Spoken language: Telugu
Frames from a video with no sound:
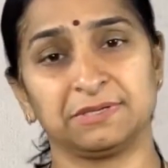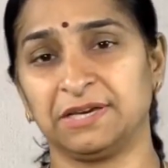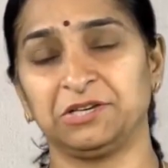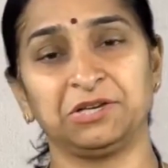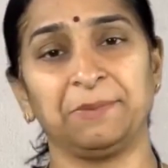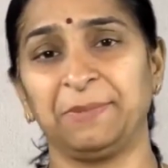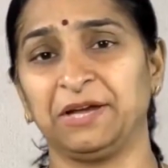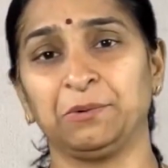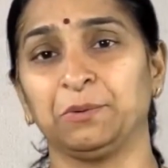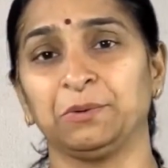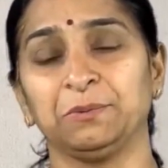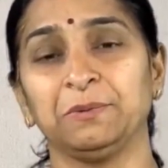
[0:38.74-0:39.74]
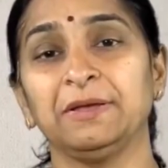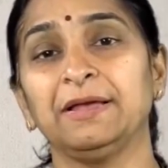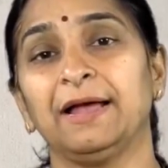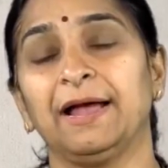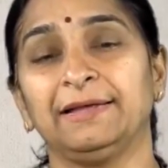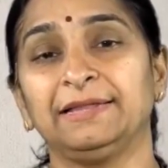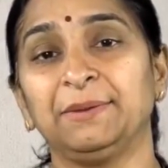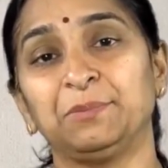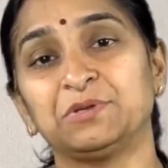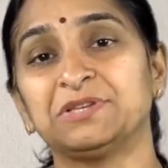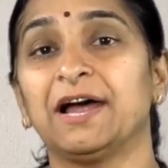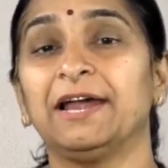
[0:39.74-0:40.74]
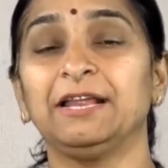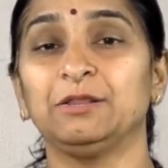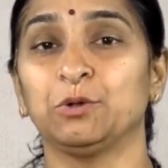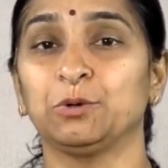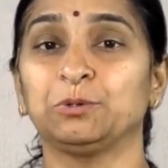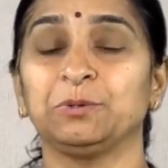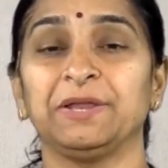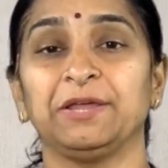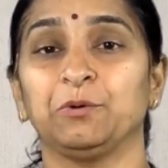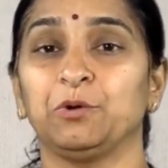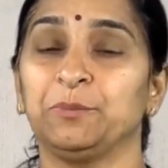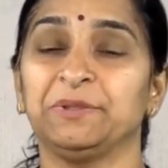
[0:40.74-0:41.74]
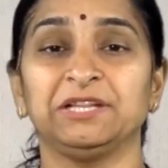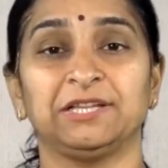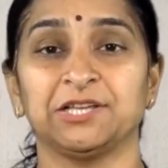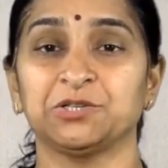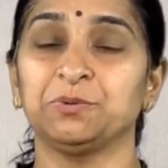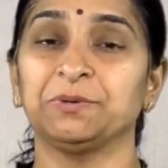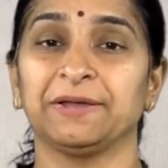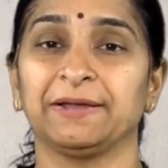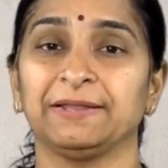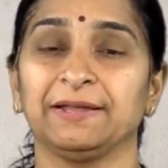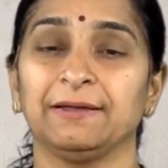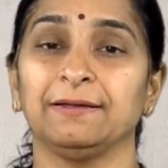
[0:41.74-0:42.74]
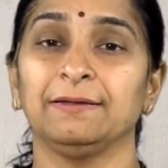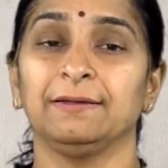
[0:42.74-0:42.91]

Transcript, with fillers: స్ట్రిక్ట్గా పెట్టకూడదు అయితే ఇప్పుడు జాడీలు దొరుకుతున్నాయి రోడ్డు మీద తెచ్చుకుంటాం కదా